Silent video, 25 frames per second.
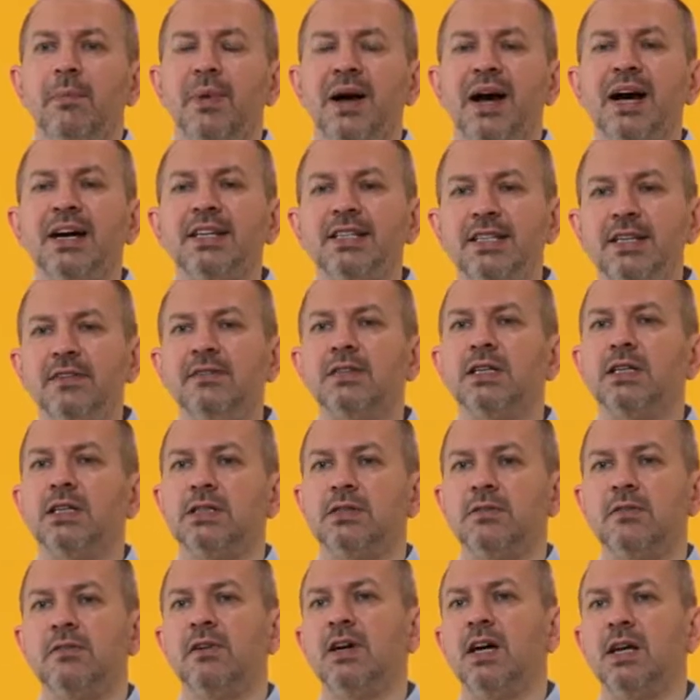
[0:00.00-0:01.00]
Мы активно
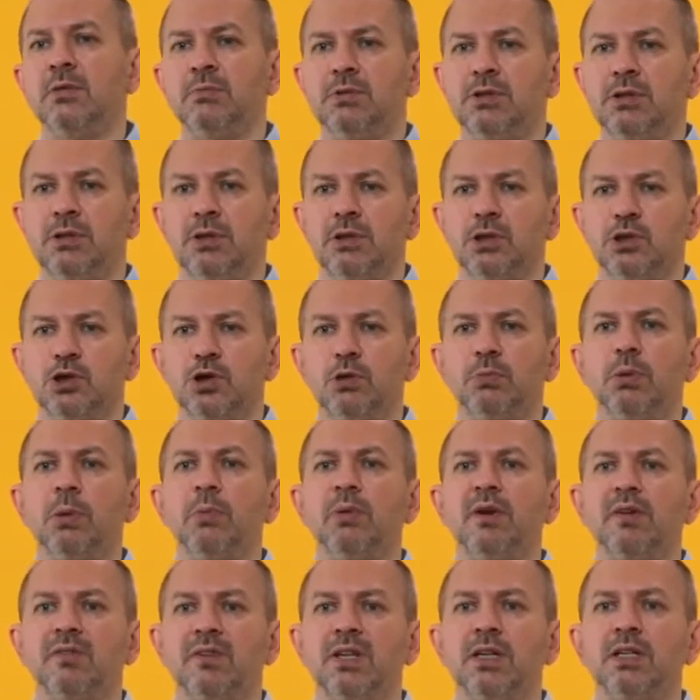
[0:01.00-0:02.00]
развиваемся, чтобы
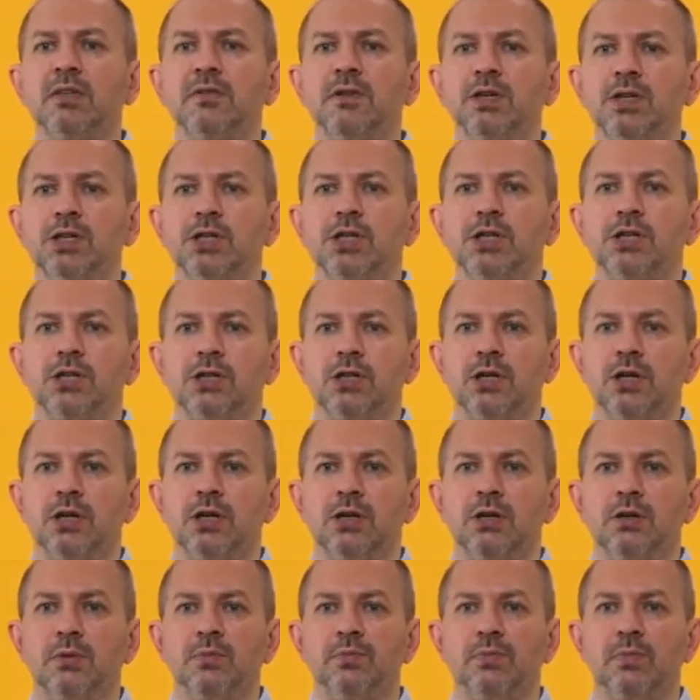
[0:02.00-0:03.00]
оправдать ваши
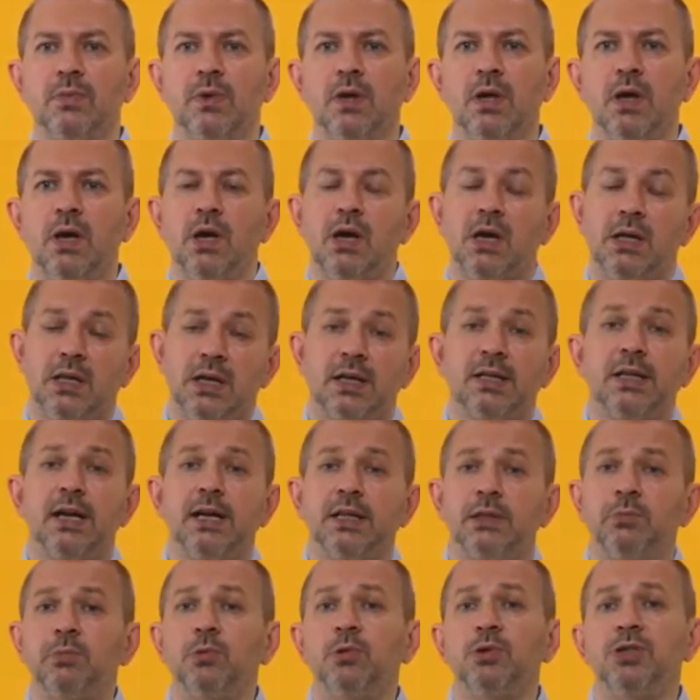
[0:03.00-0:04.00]
ожидания. Иногда
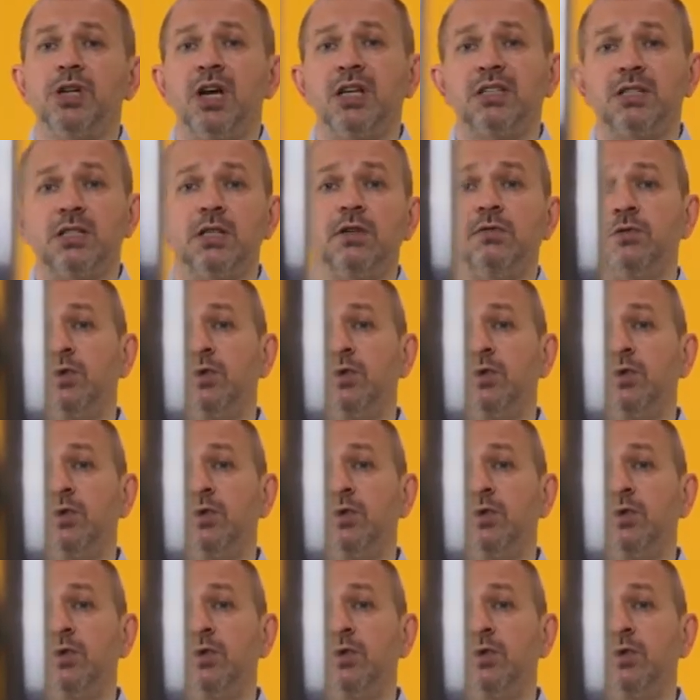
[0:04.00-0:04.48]
это получается